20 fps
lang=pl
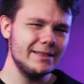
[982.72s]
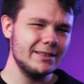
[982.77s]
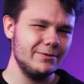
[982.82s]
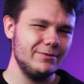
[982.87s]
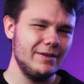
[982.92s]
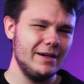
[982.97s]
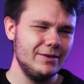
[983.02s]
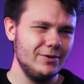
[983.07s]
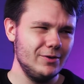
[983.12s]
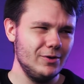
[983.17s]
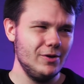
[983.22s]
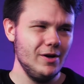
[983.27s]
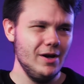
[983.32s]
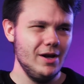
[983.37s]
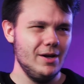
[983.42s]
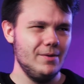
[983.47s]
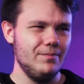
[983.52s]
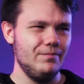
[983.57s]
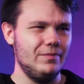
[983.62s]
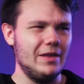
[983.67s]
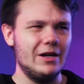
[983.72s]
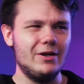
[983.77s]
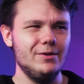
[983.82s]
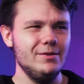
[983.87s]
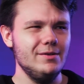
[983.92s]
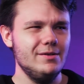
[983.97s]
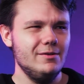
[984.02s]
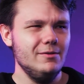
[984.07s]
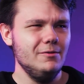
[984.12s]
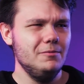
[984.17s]
trwa, to na
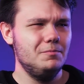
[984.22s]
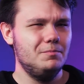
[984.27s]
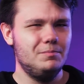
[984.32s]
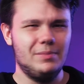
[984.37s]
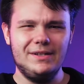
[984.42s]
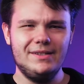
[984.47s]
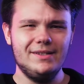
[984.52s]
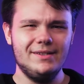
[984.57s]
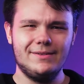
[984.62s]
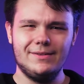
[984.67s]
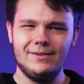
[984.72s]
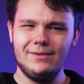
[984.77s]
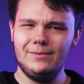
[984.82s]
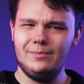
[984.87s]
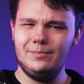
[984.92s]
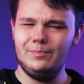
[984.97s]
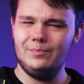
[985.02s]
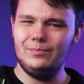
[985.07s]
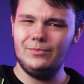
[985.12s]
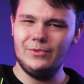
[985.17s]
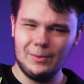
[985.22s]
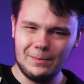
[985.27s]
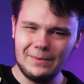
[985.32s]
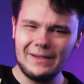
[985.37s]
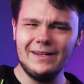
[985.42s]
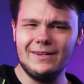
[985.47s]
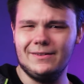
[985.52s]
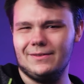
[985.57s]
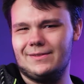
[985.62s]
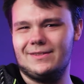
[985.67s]
końcu będzie coś
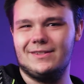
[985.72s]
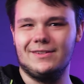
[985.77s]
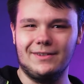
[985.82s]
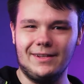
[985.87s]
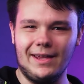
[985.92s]
dobrego, co